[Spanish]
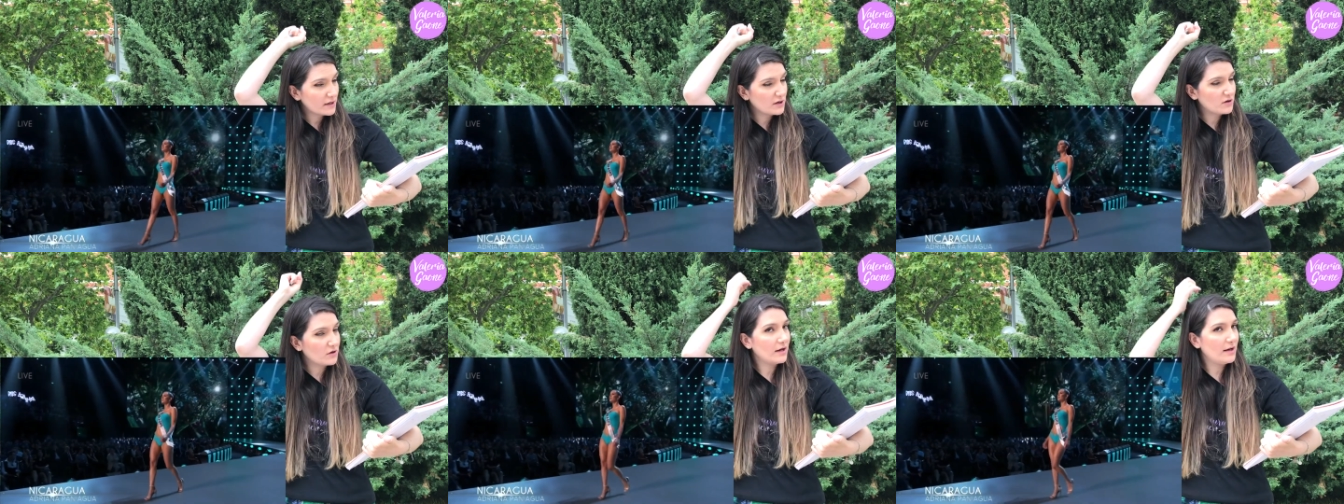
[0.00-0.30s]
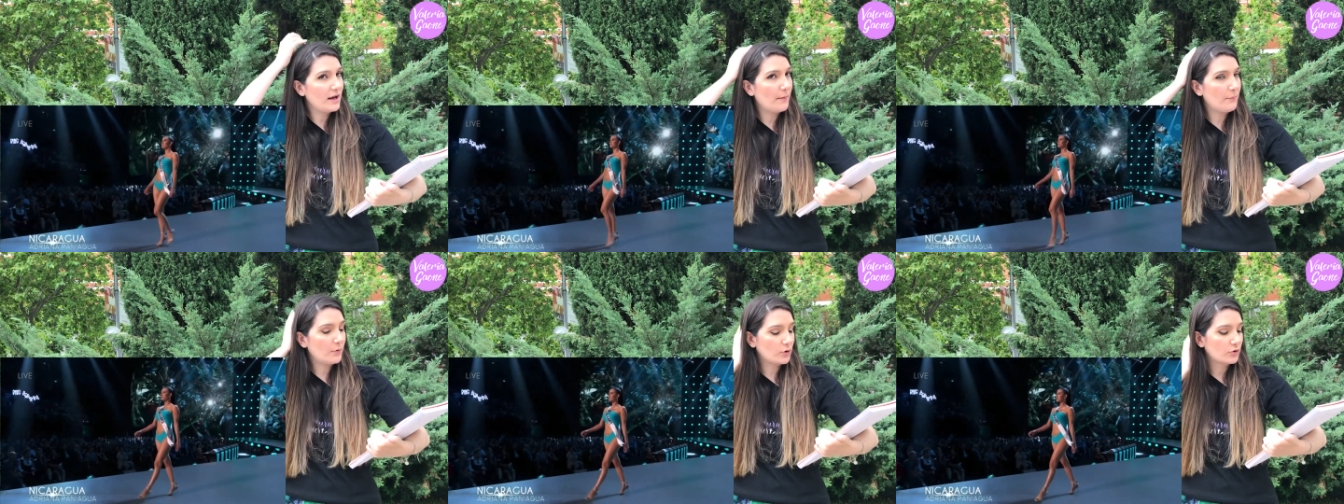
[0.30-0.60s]
creo que
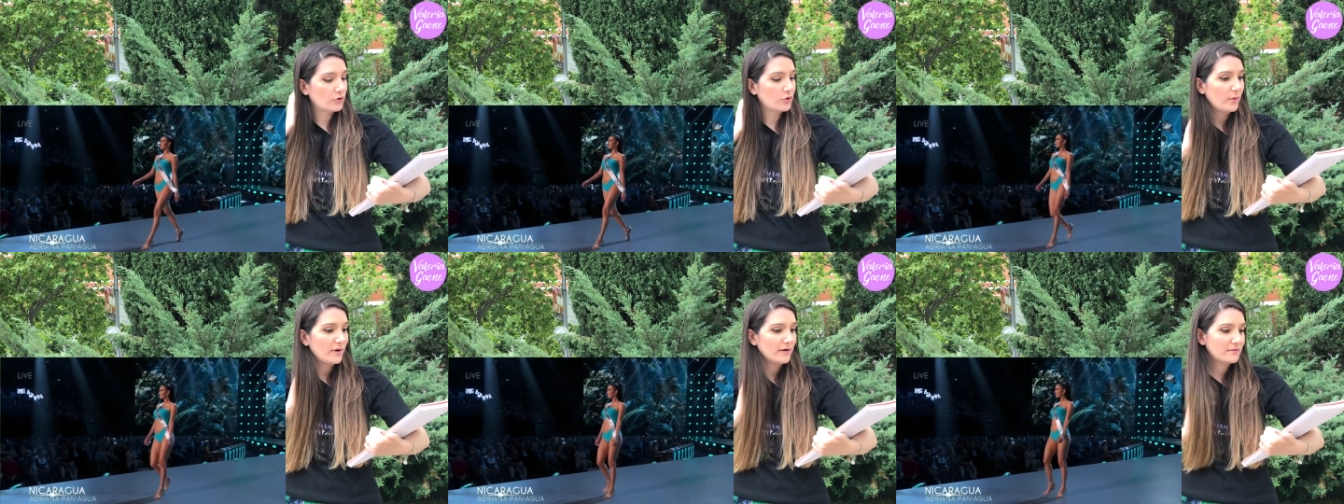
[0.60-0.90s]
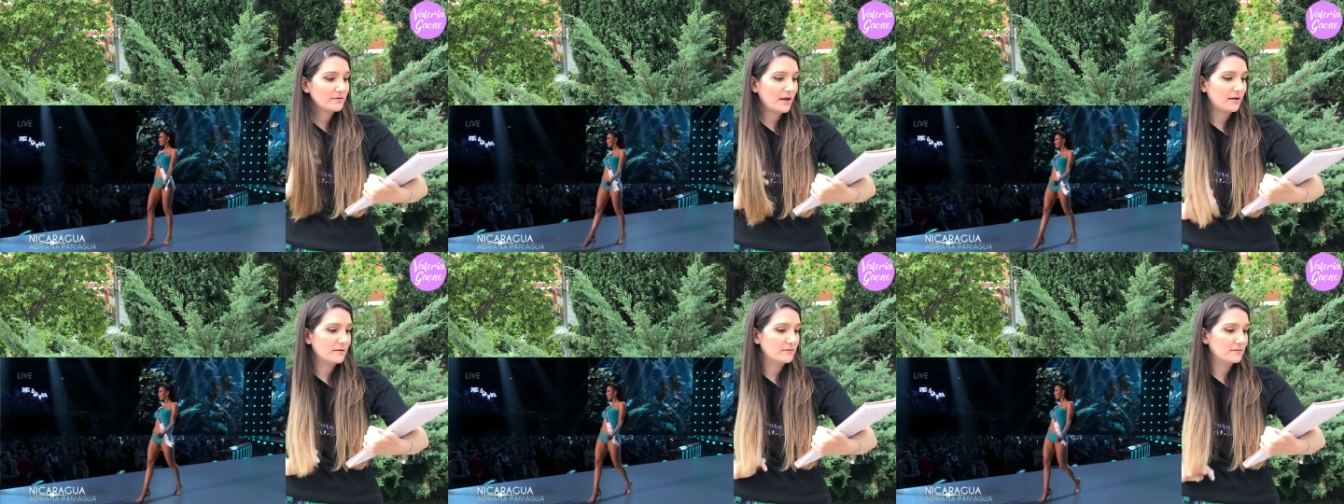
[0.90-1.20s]
le aportó
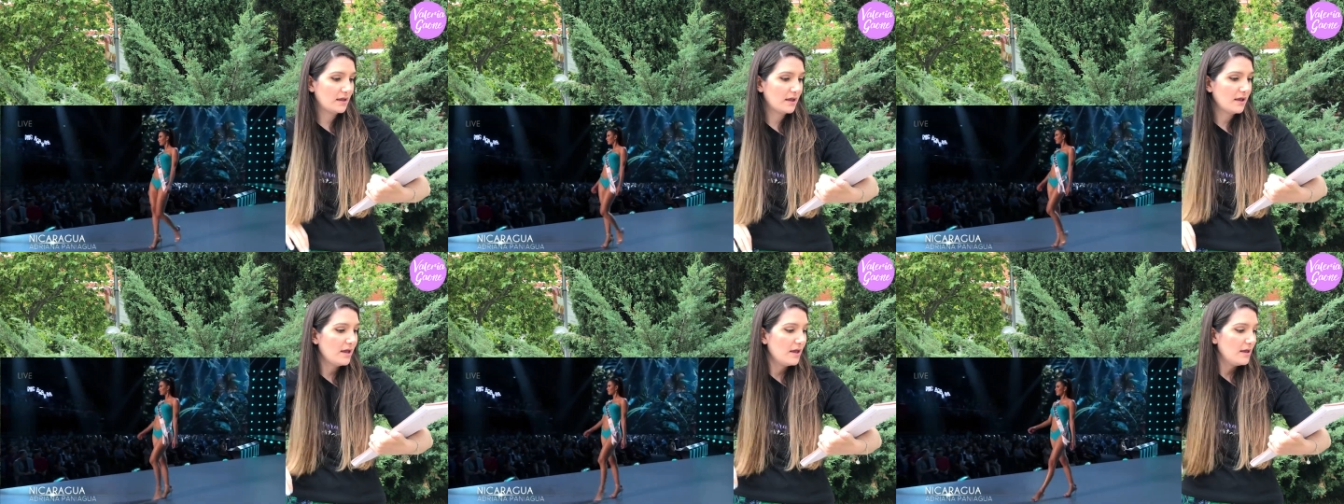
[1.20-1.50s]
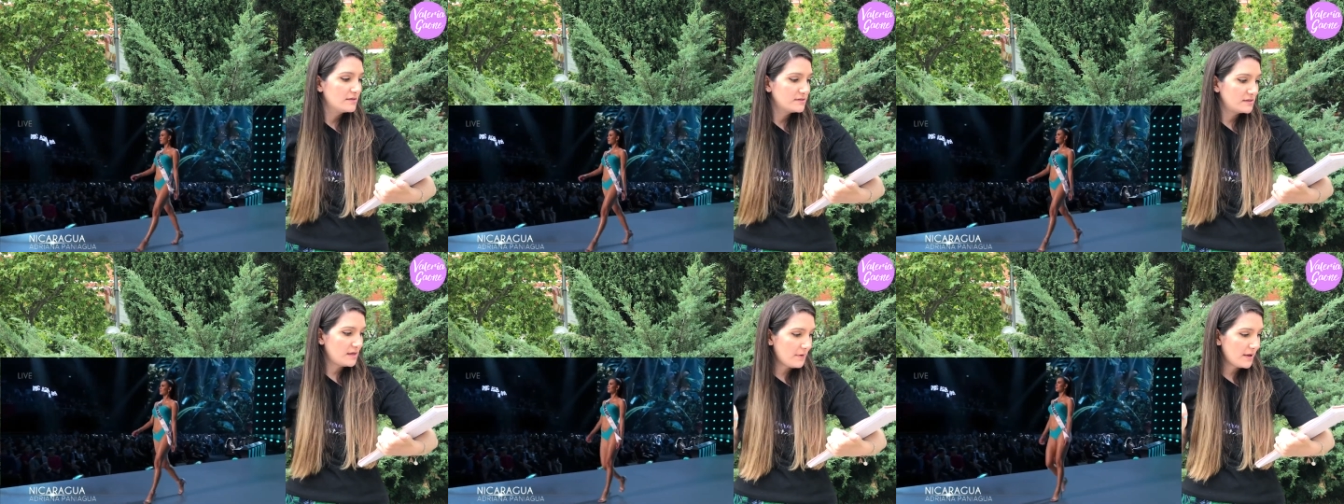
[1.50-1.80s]
bastante,
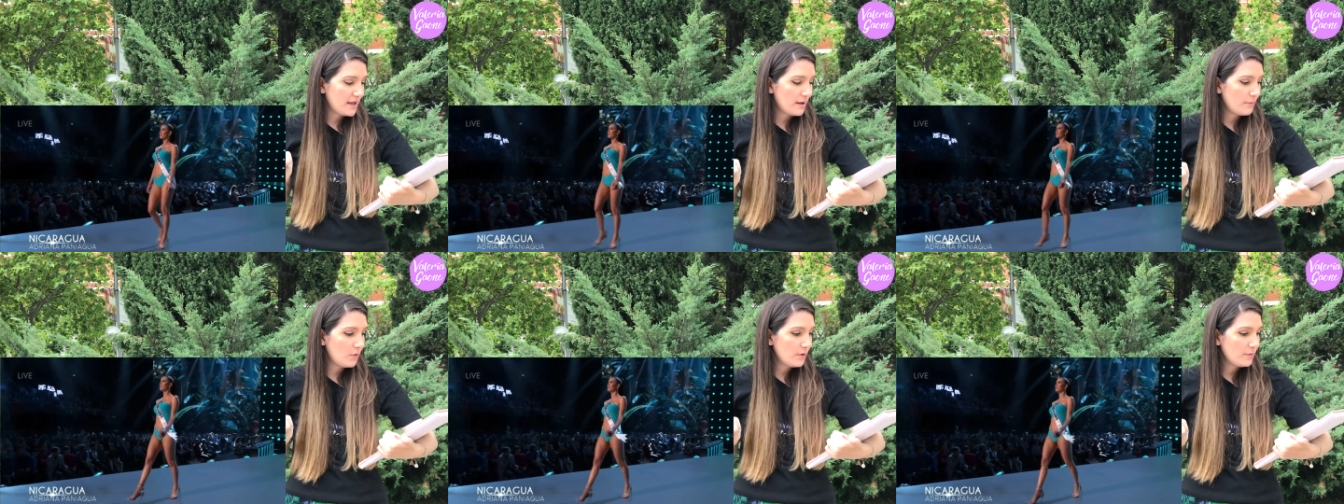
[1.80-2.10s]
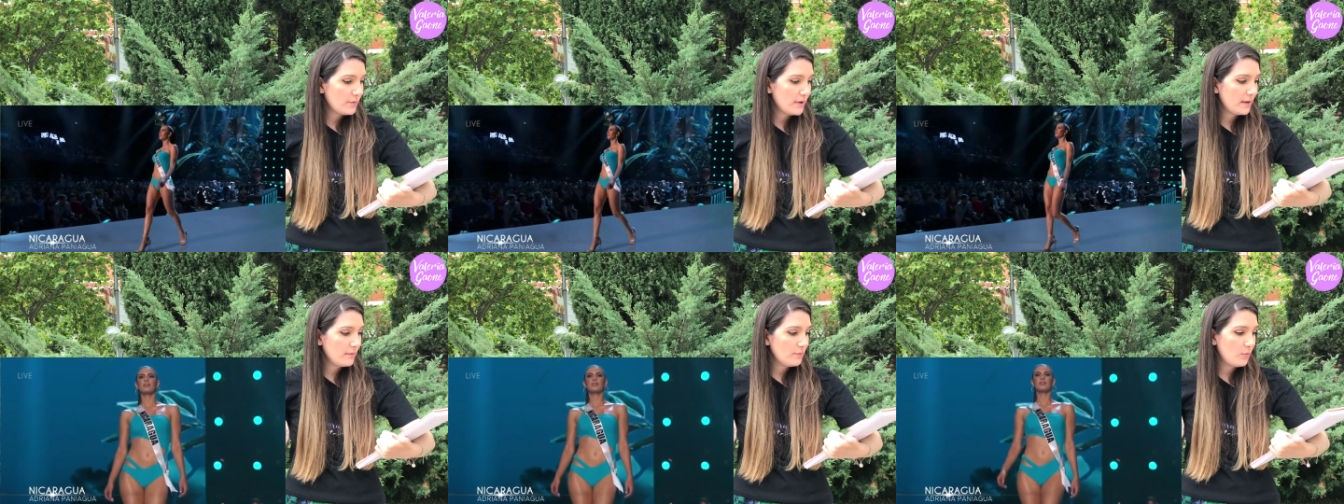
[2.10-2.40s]
se veía muy
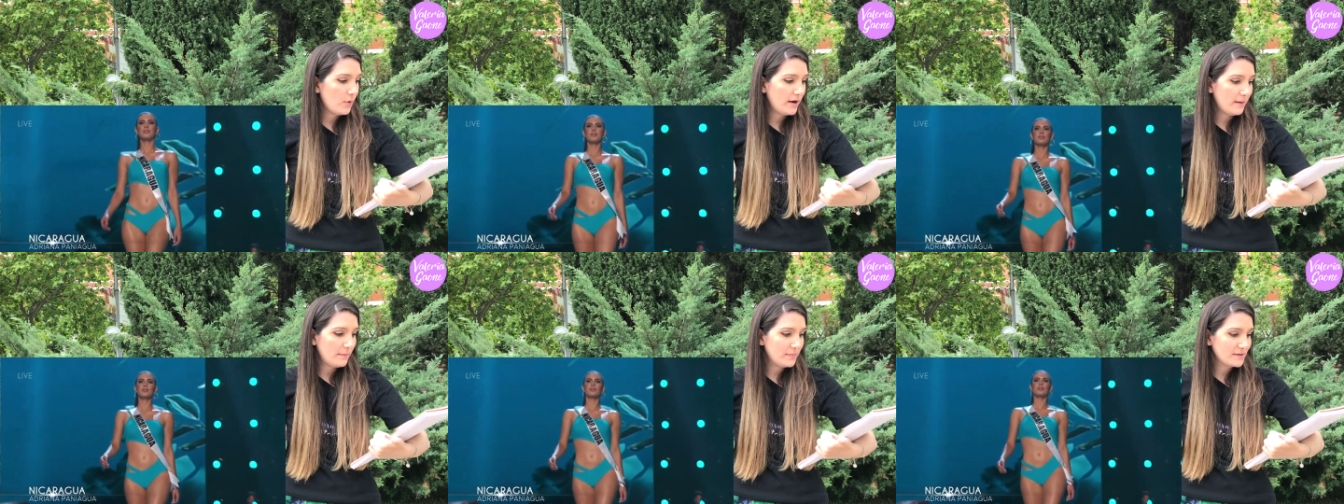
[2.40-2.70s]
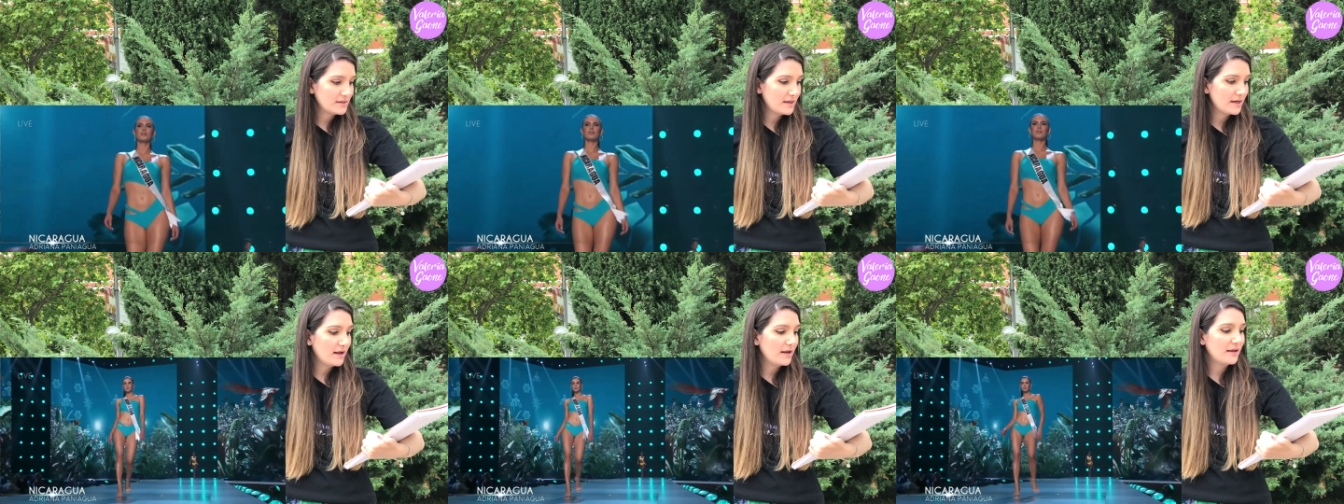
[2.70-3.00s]
bien, buena
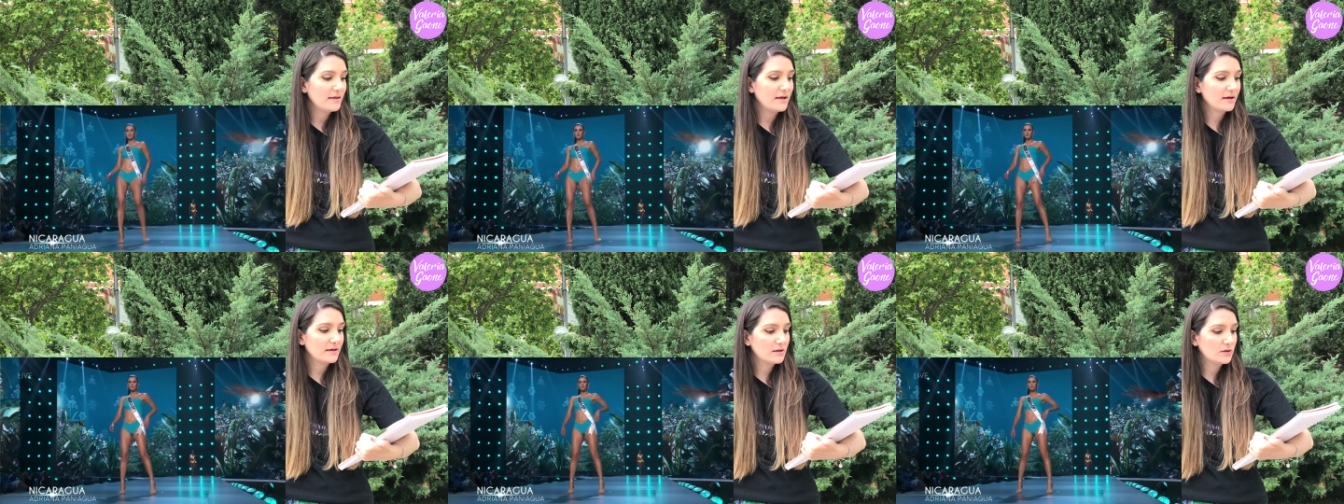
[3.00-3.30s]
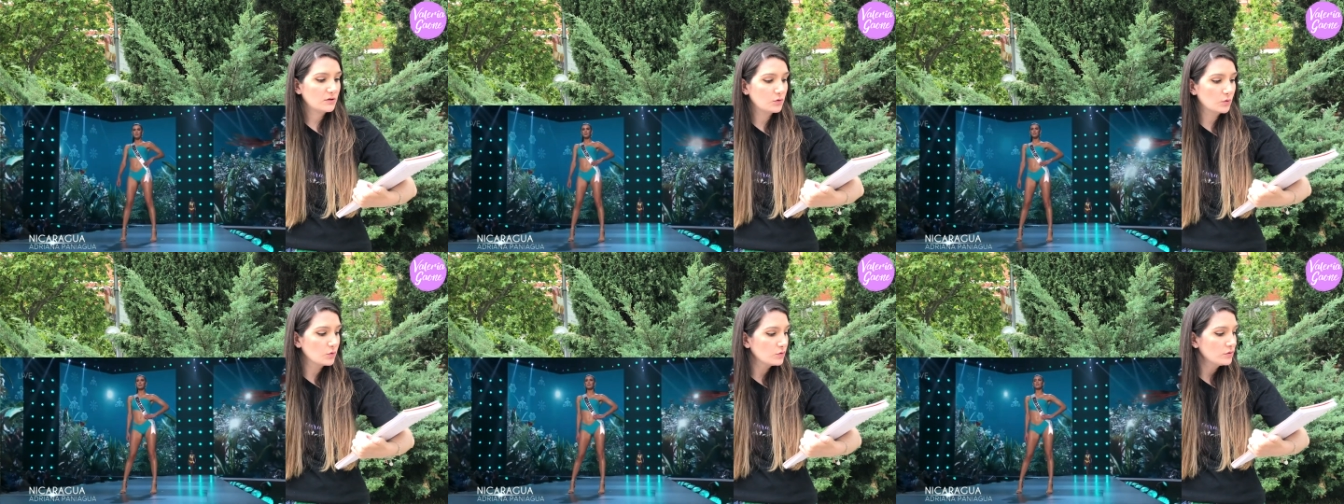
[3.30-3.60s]
pasarela y
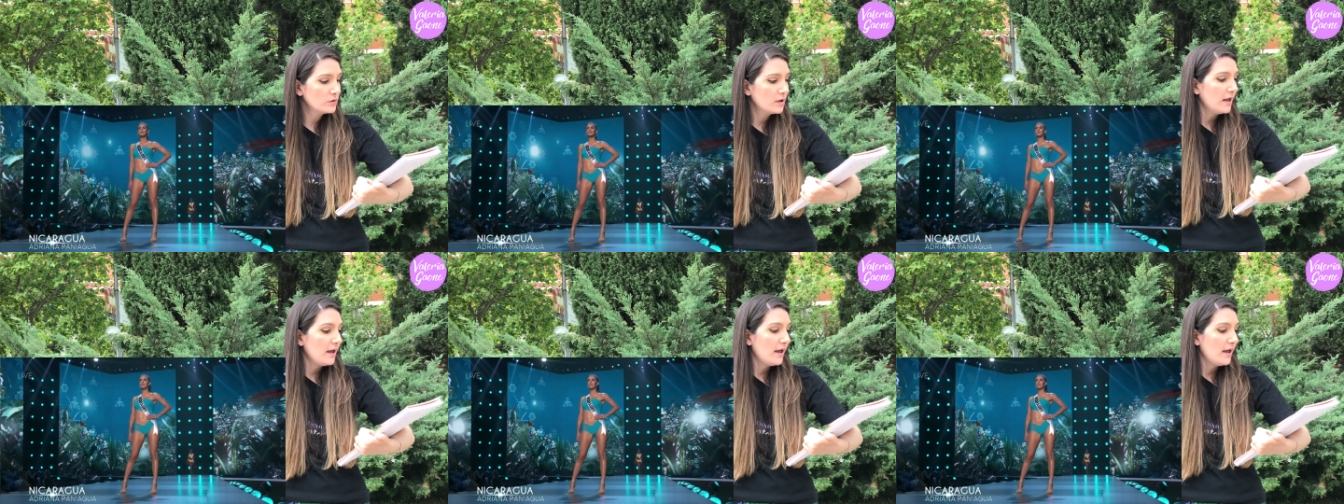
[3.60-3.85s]
actitud